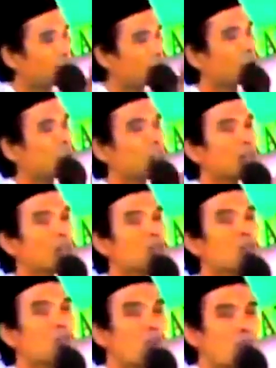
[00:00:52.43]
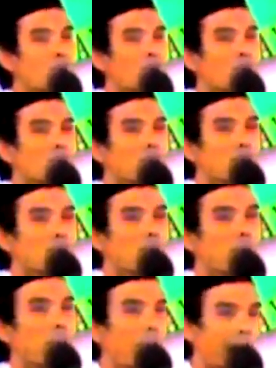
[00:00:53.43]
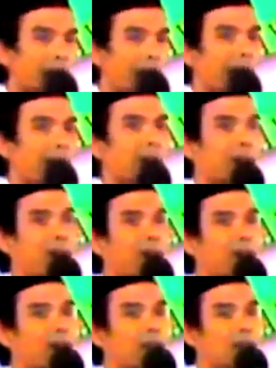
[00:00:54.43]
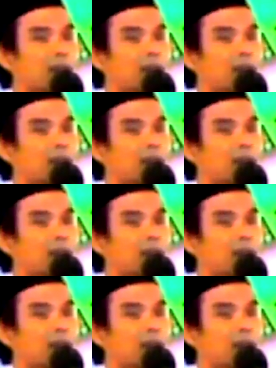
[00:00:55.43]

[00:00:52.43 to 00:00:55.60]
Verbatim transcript: Justru kita disuruh makanlah.